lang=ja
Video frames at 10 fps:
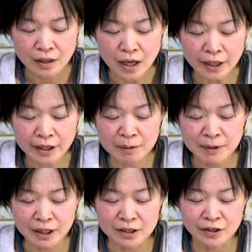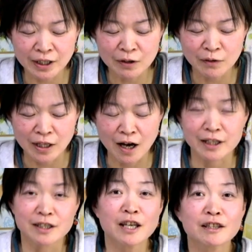飽きるまで続けようかな
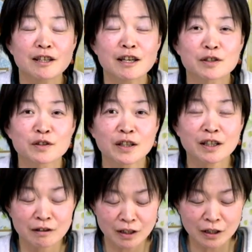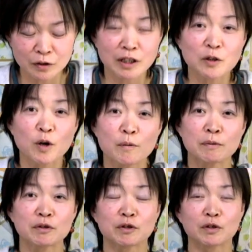がぜひぜひ続けてくださいそれでゴミ
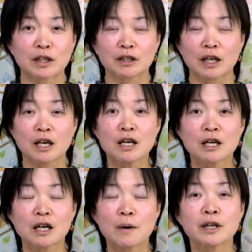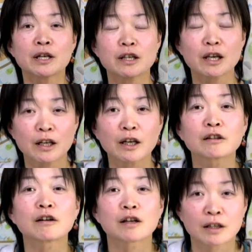袋だって買わなきゃいけな
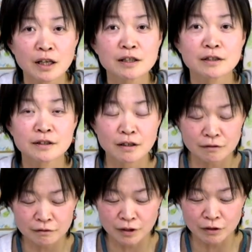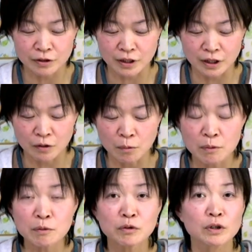いんだからね節約になるし
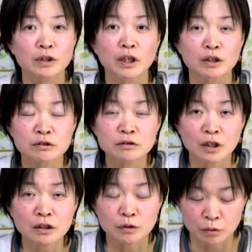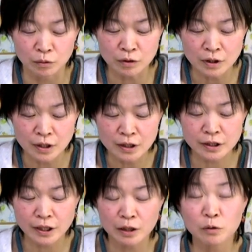ゴミ袋だって安くないよ
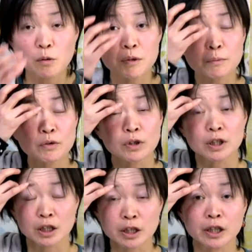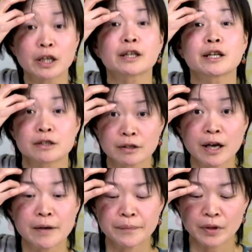指定のゴミ袋で出さなきゃいけないし
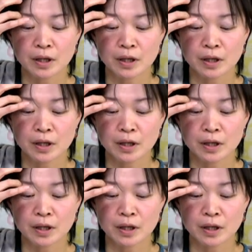ね